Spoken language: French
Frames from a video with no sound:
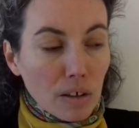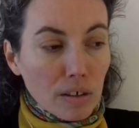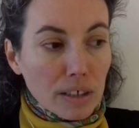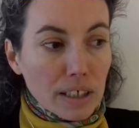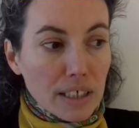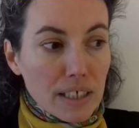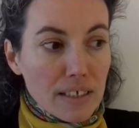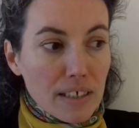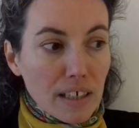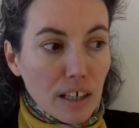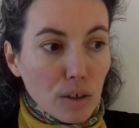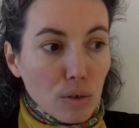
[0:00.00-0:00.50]

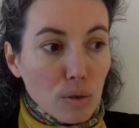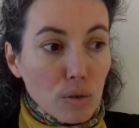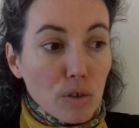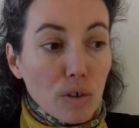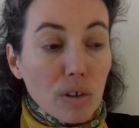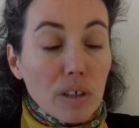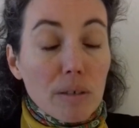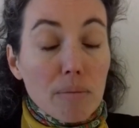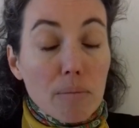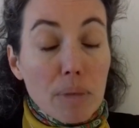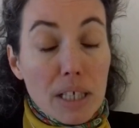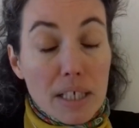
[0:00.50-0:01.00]
qui circulent
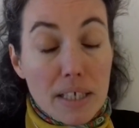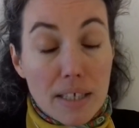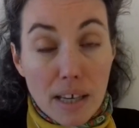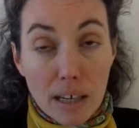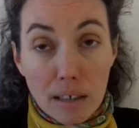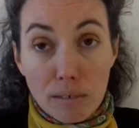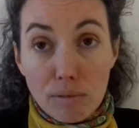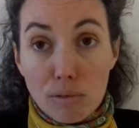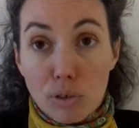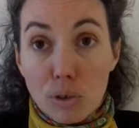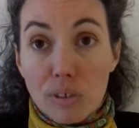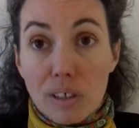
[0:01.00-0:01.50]
dans les
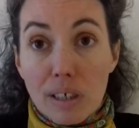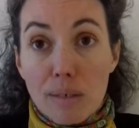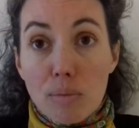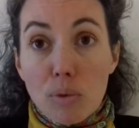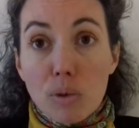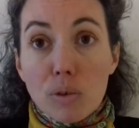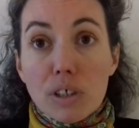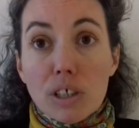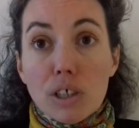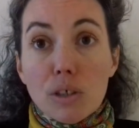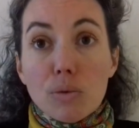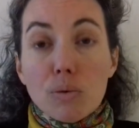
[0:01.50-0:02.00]
médias,
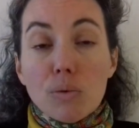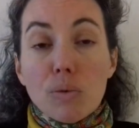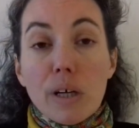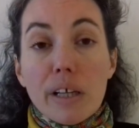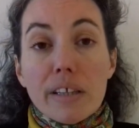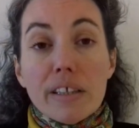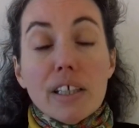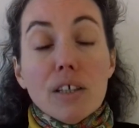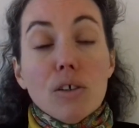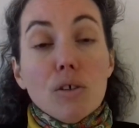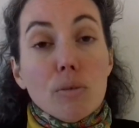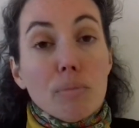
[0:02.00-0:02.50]
notamment, qui ont
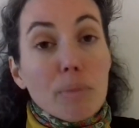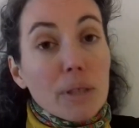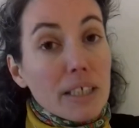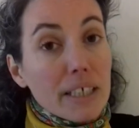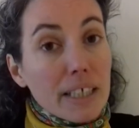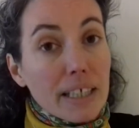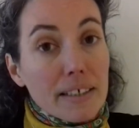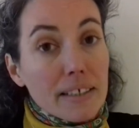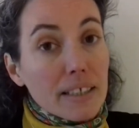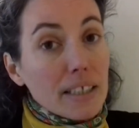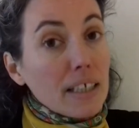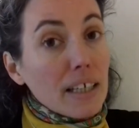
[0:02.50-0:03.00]
un écho
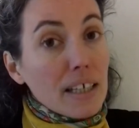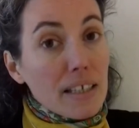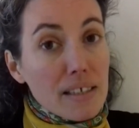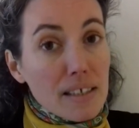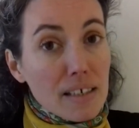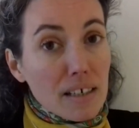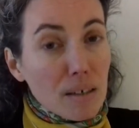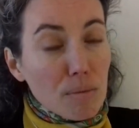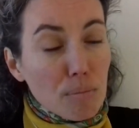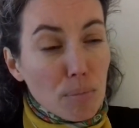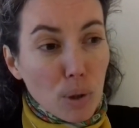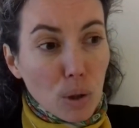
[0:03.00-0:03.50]
médiatique
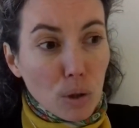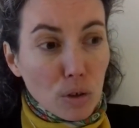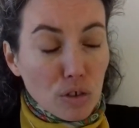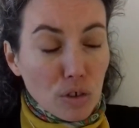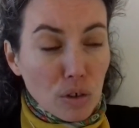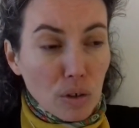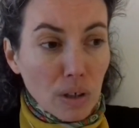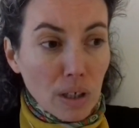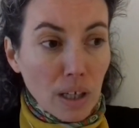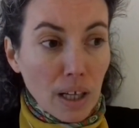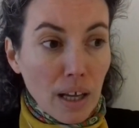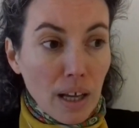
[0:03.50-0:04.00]
assez
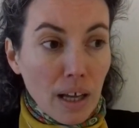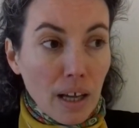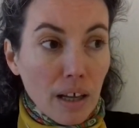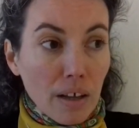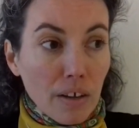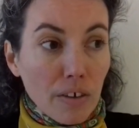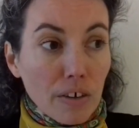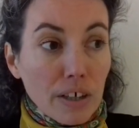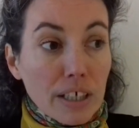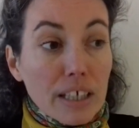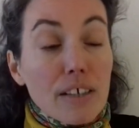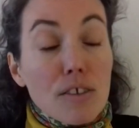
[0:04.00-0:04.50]
important
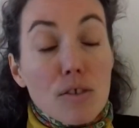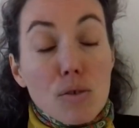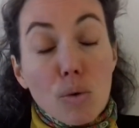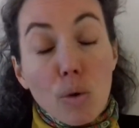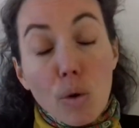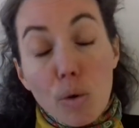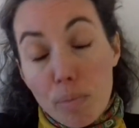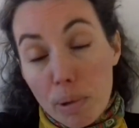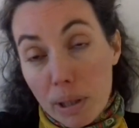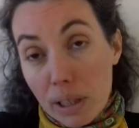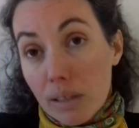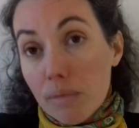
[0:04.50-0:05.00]
et qui sont
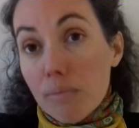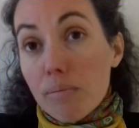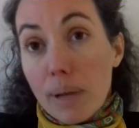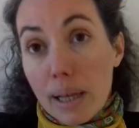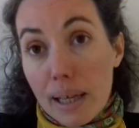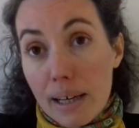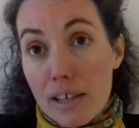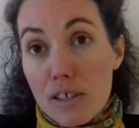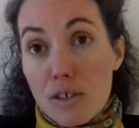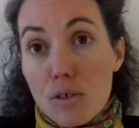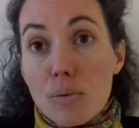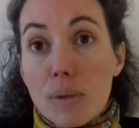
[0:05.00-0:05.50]
repris
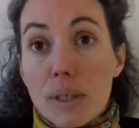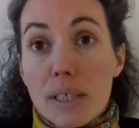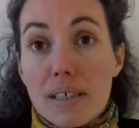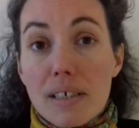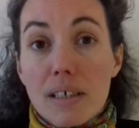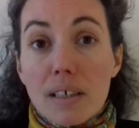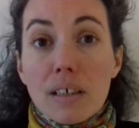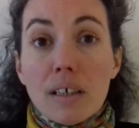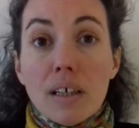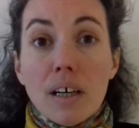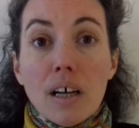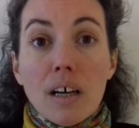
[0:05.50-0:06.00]
par la
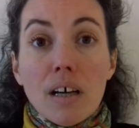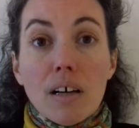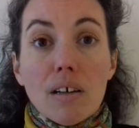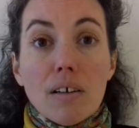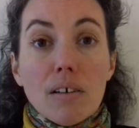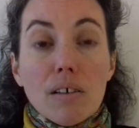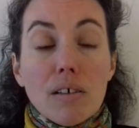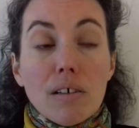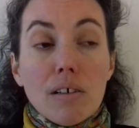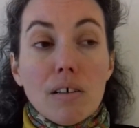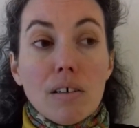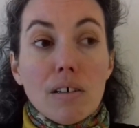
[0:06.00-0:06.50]
suite
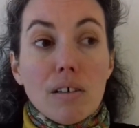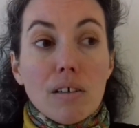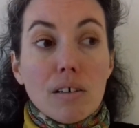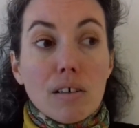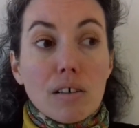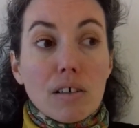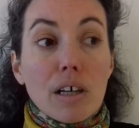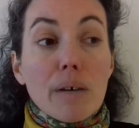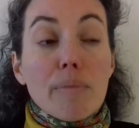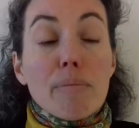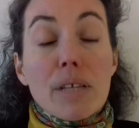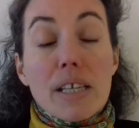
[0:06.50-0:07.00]

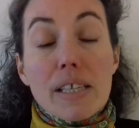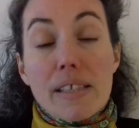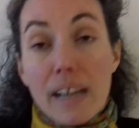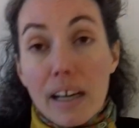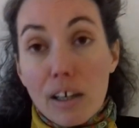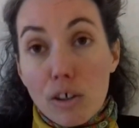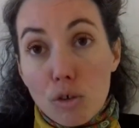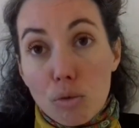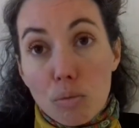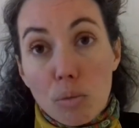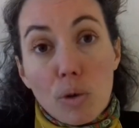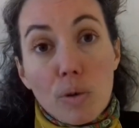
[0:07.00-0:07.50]
comme des
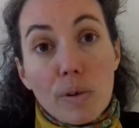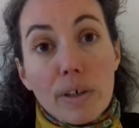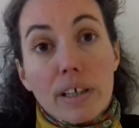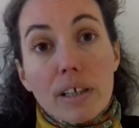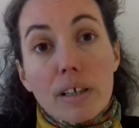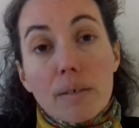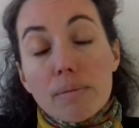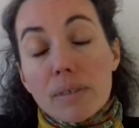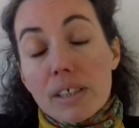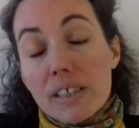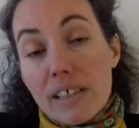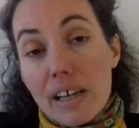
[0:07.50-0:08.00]
arguments et
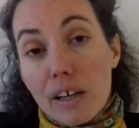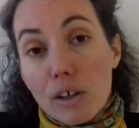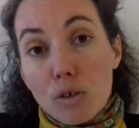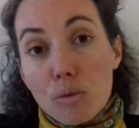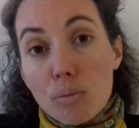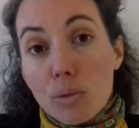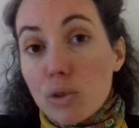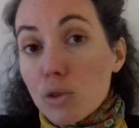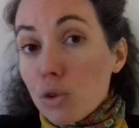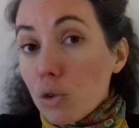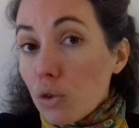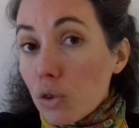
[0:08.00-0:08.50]
comme des
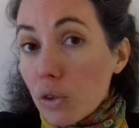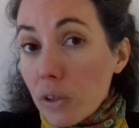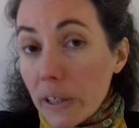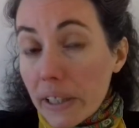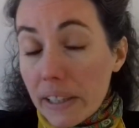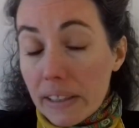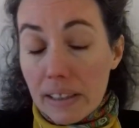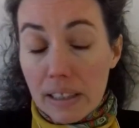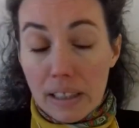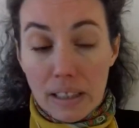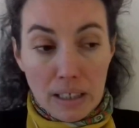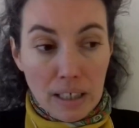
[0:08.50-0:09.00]
arguments
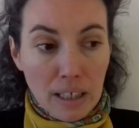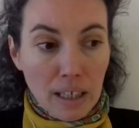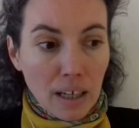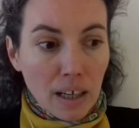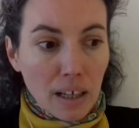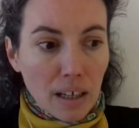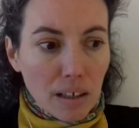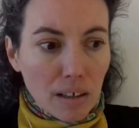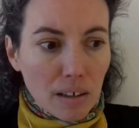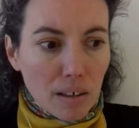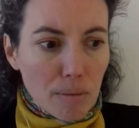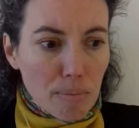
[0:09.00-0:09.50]
d'autorité
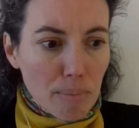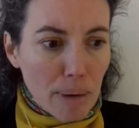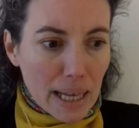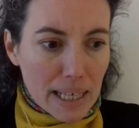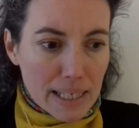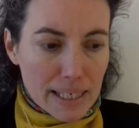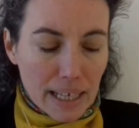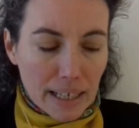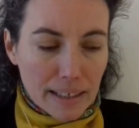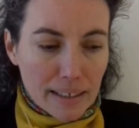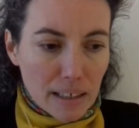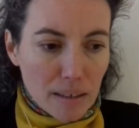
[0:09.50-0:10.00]

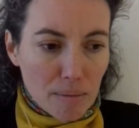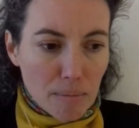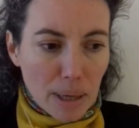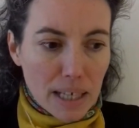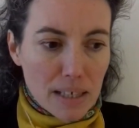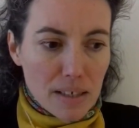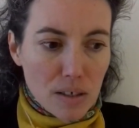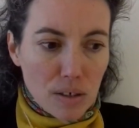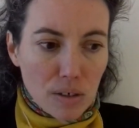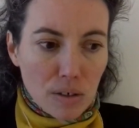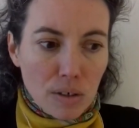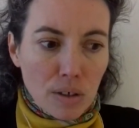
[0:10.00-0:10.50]
par certaines
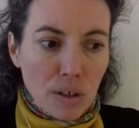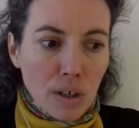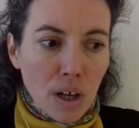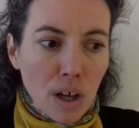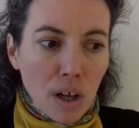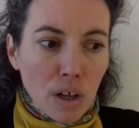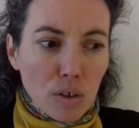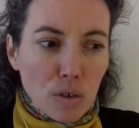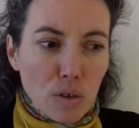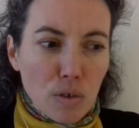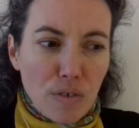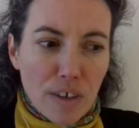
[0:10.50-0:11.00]
personnes.
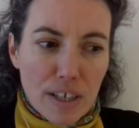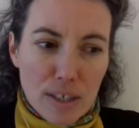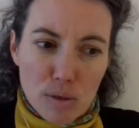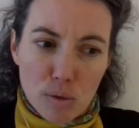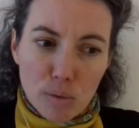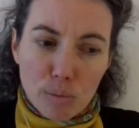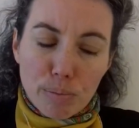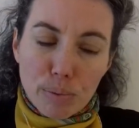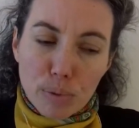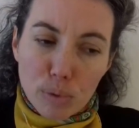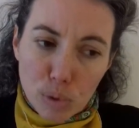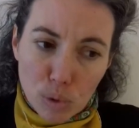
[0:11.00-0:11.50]
De
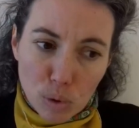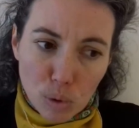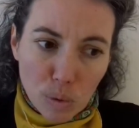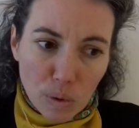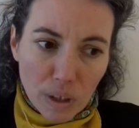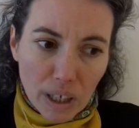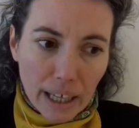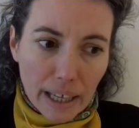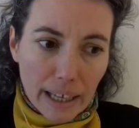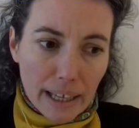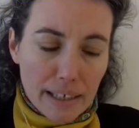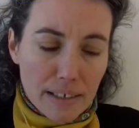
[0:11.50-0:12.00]
façon plus
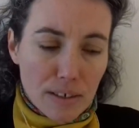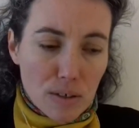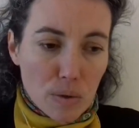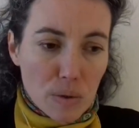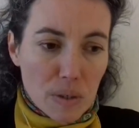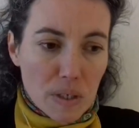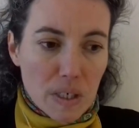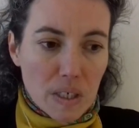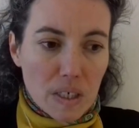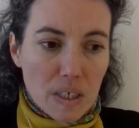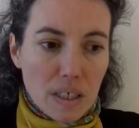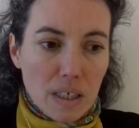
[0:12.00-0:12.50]
concrète
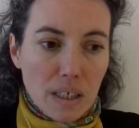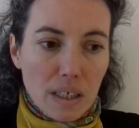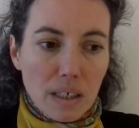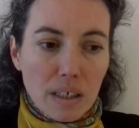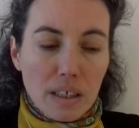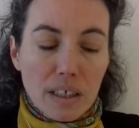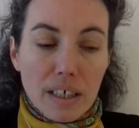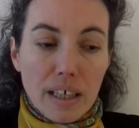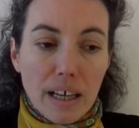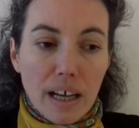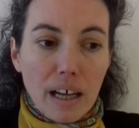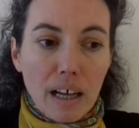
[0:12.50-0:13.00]

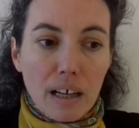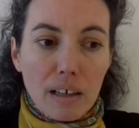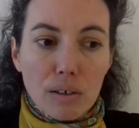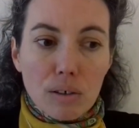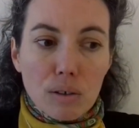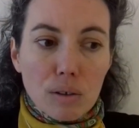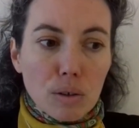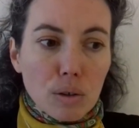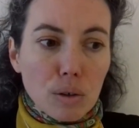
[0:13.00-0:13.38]
aussi, il y a,